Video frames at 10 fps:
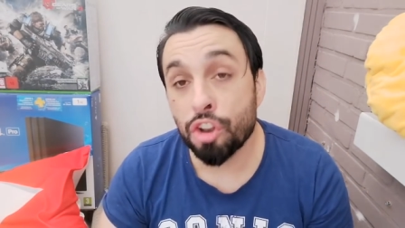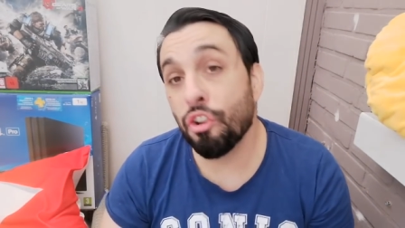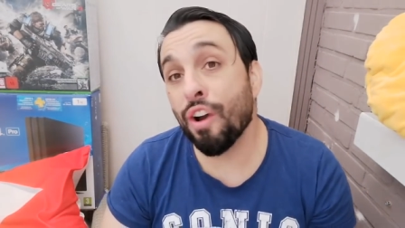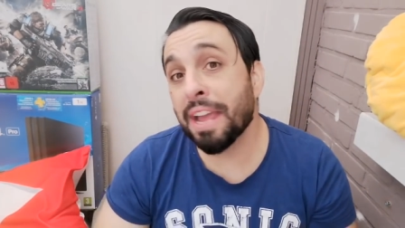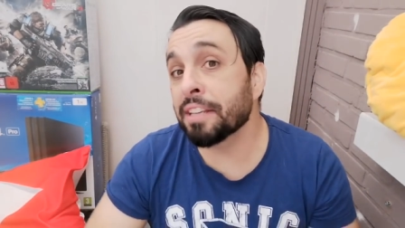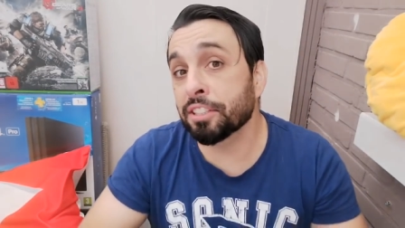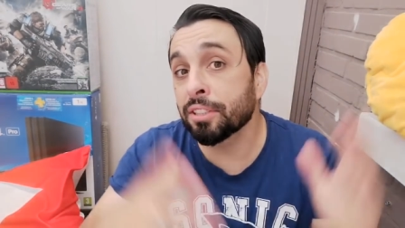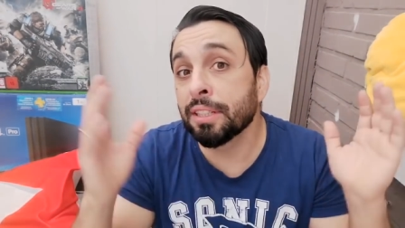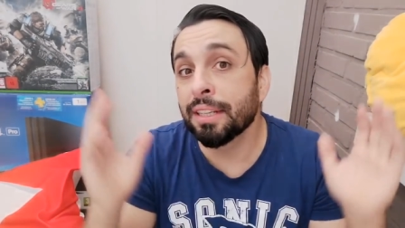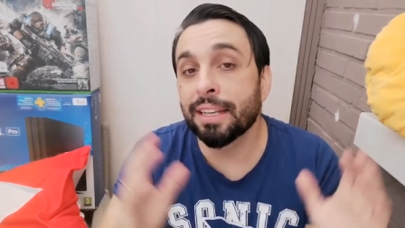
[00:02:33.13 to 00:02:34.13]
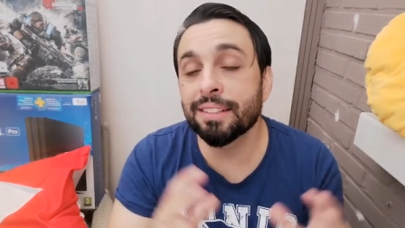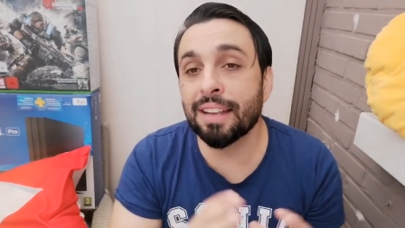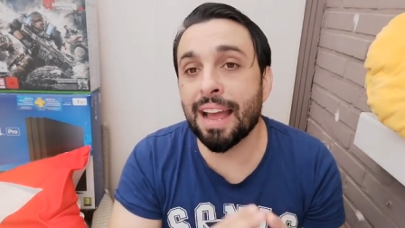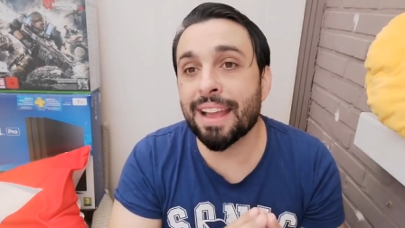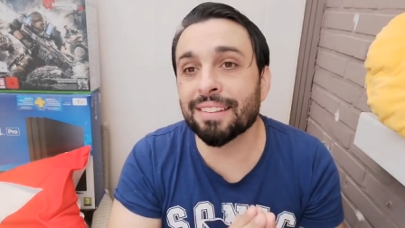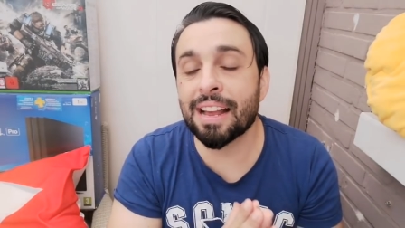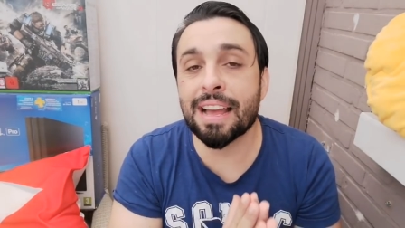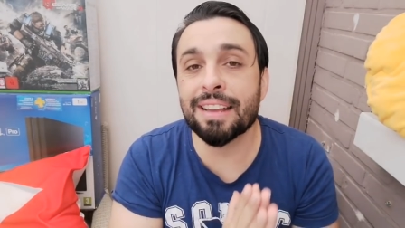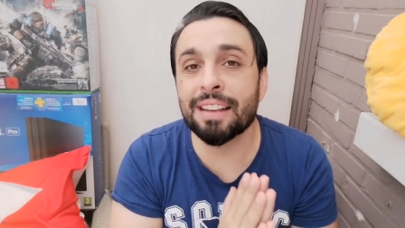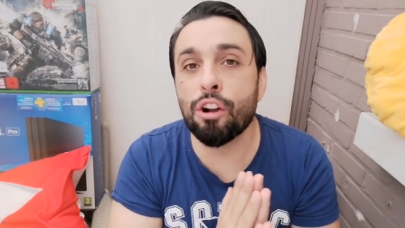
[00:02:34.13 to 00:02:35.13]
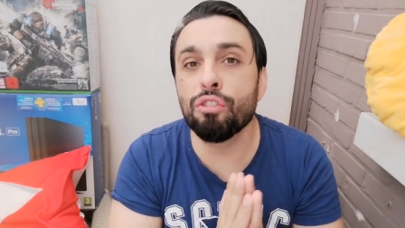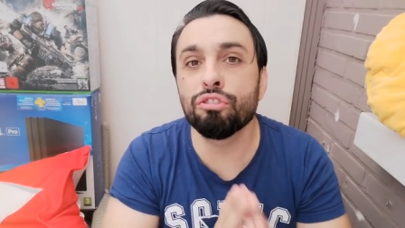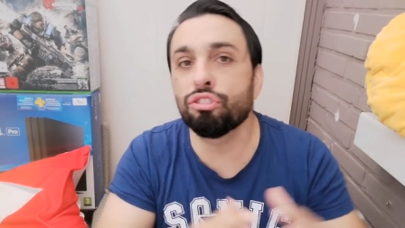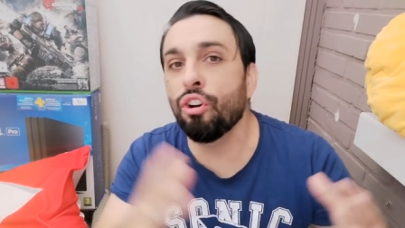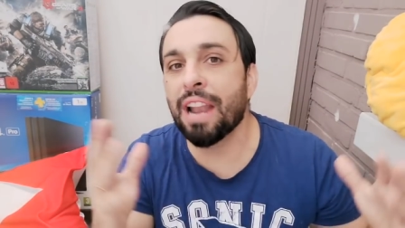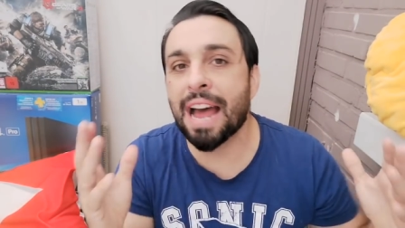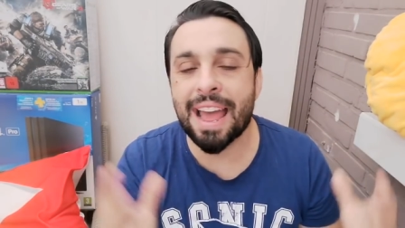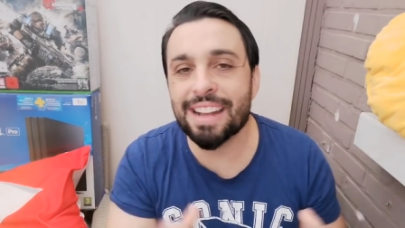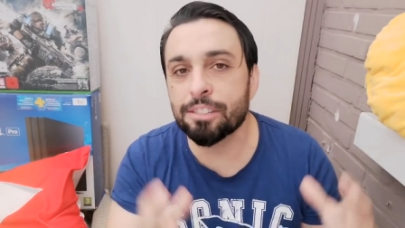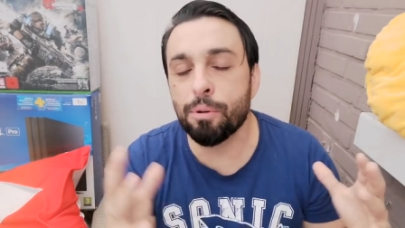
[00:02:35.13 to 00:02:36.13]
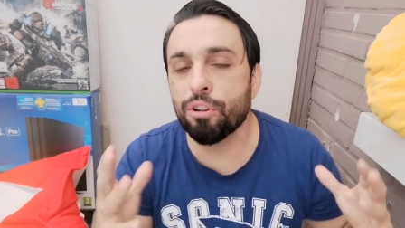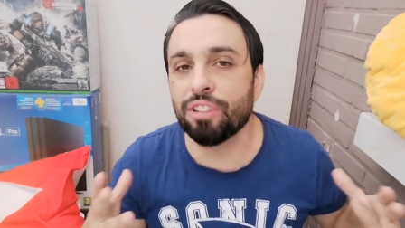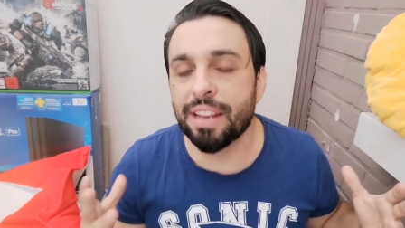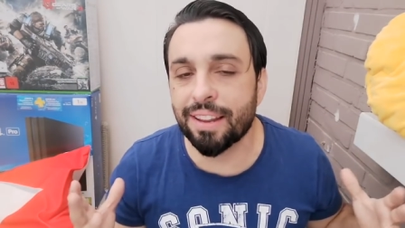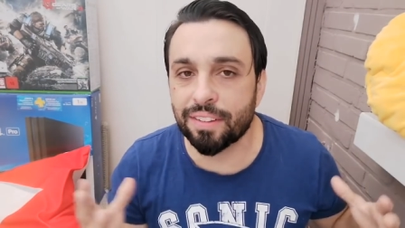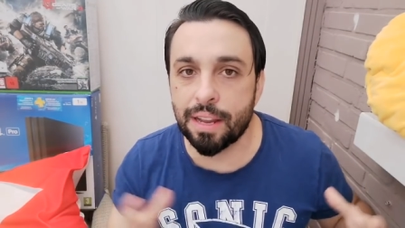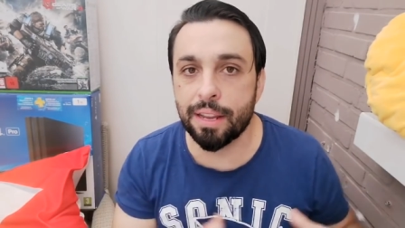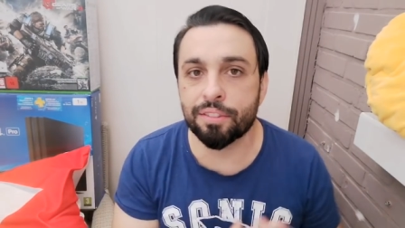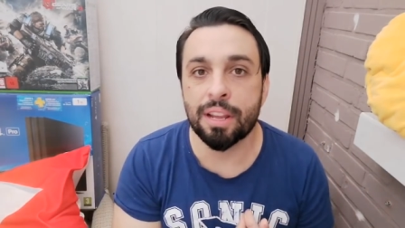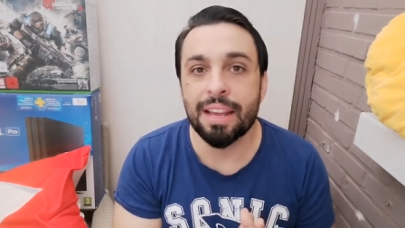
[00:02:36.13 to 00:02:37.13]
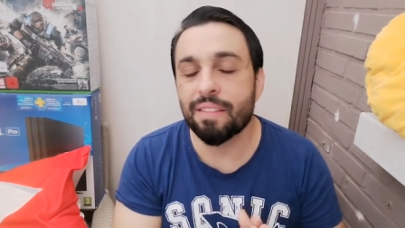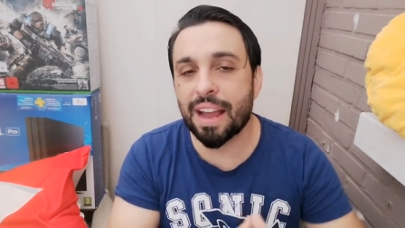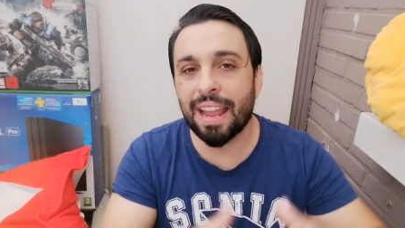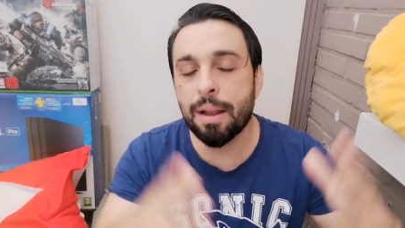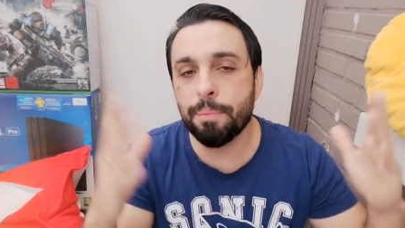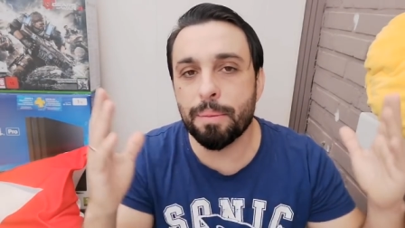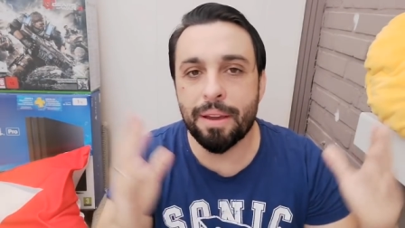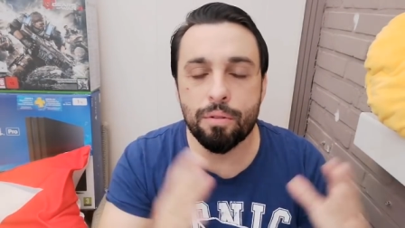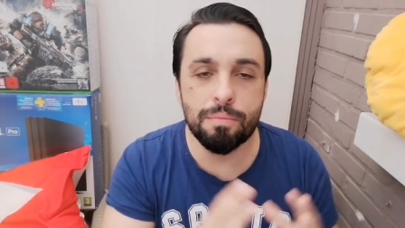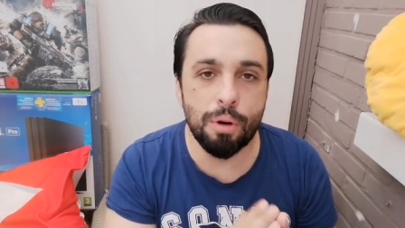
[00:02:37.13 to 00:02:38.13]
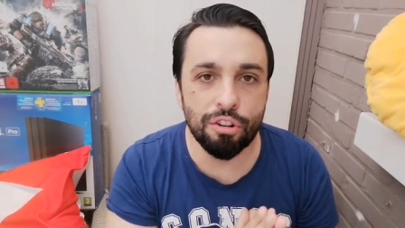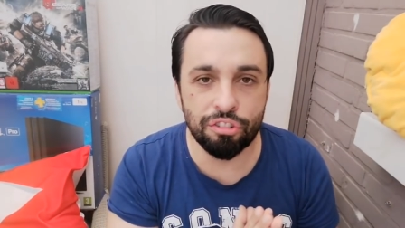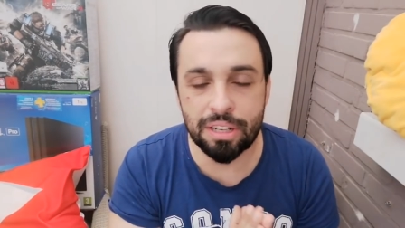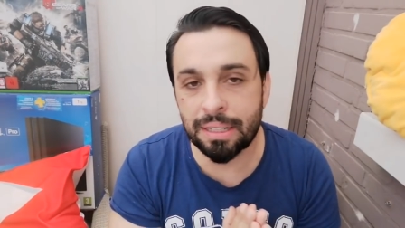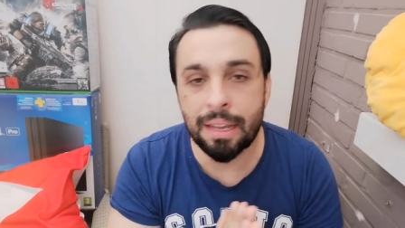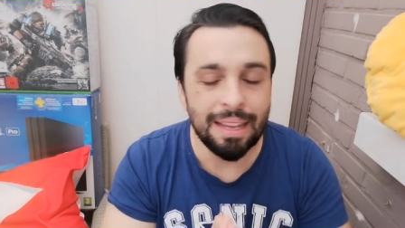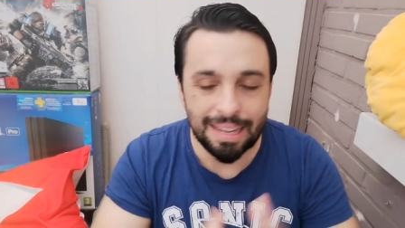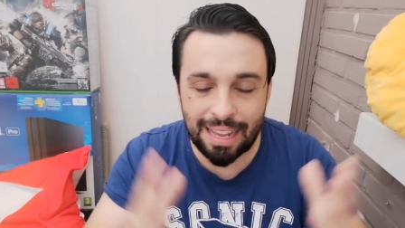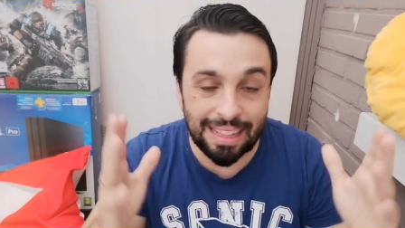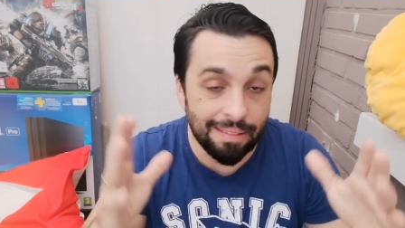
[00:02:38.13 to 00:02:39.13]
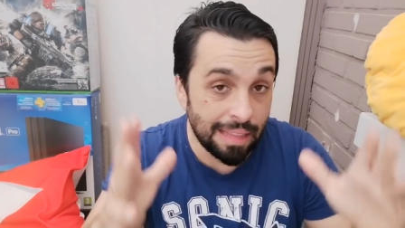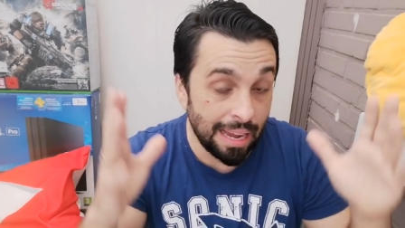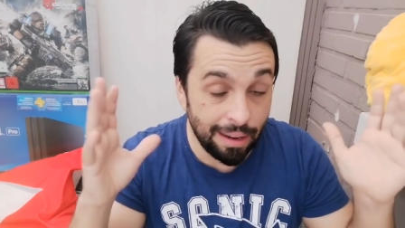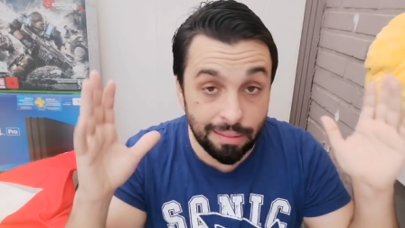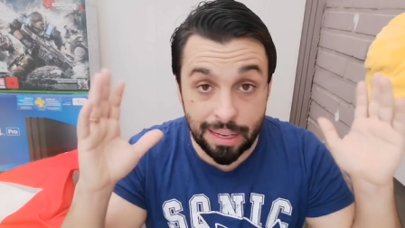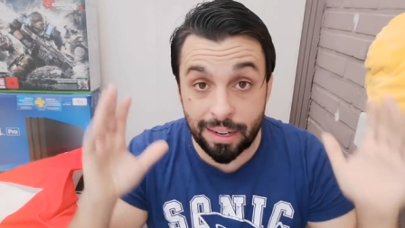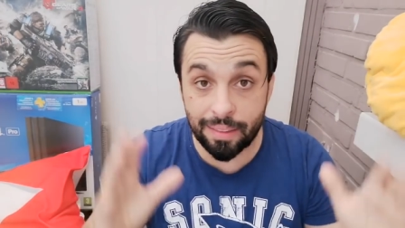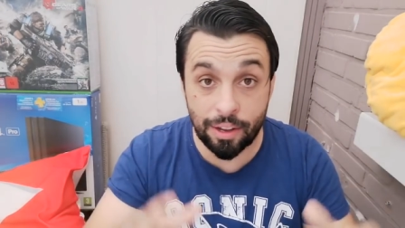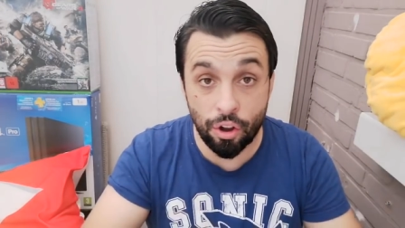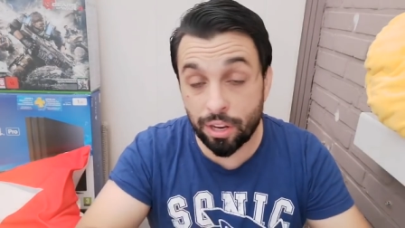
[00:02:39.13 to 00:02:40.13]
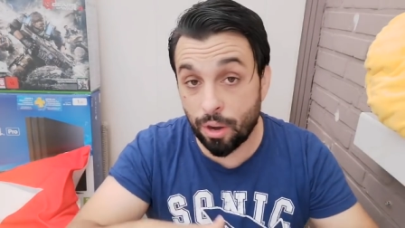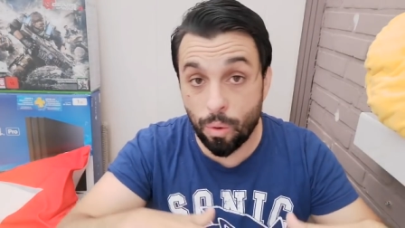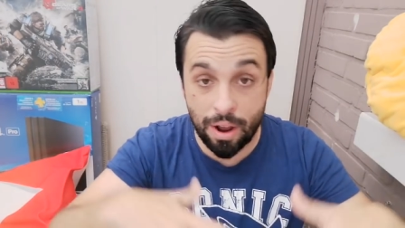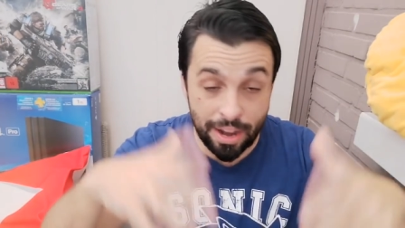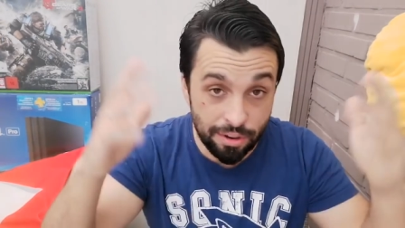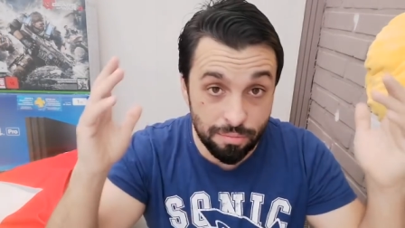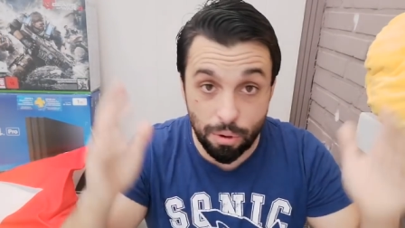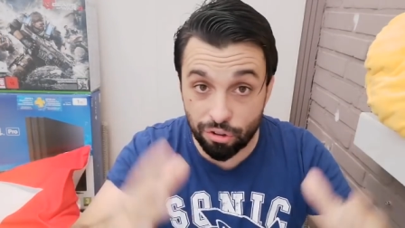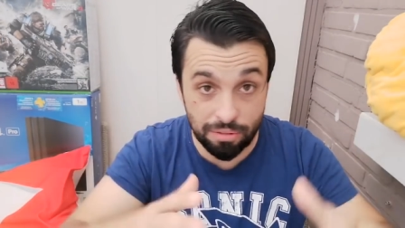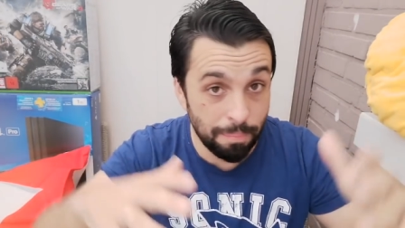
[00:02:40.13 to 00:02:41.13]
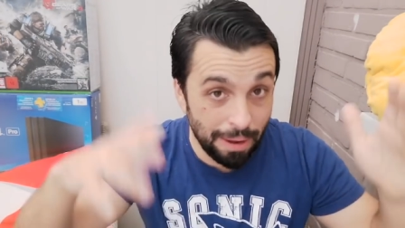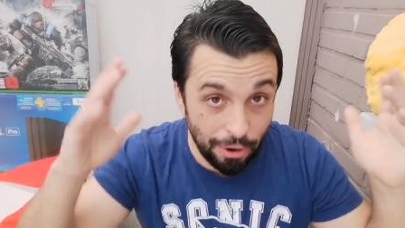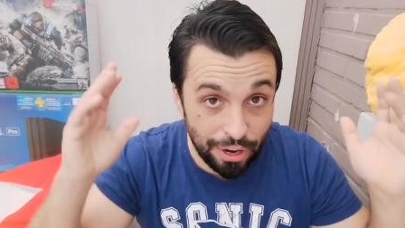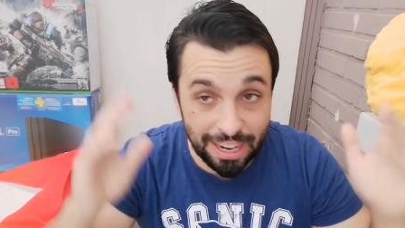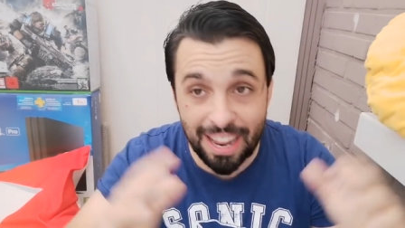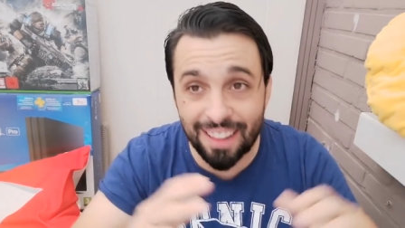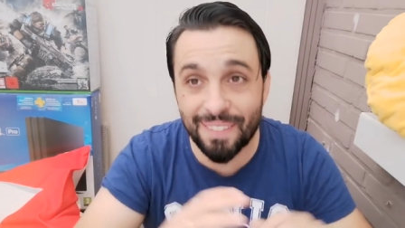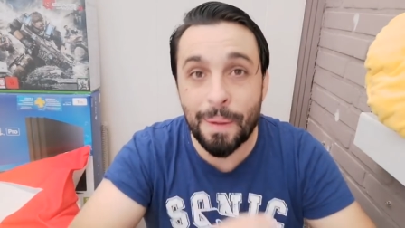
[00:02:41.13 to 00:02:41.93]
no es esa, esa, esa consola Xbox Series X de aquel primer unboxing que tanta gente criticó y que luego han hecho unboxing peores,